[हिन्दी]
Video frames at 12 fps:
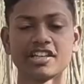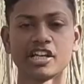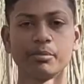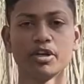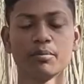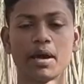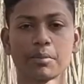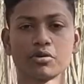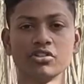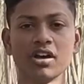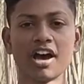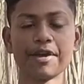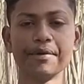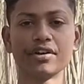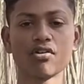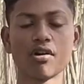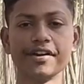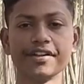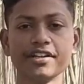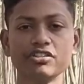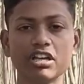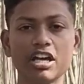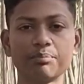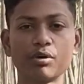किसान भाई मैं आपको जो है हाईब्रिड क्वालिटी के
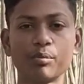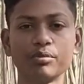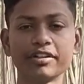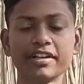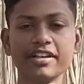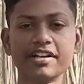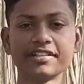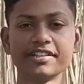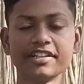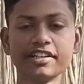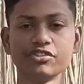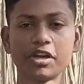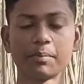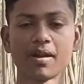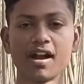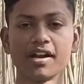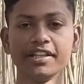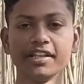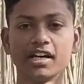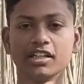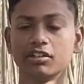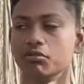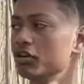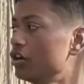जो है पॉपुलर की नर्सरी के जो है प्लांट
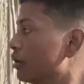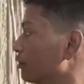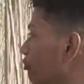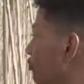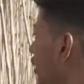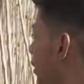दिखा देता हूँ तो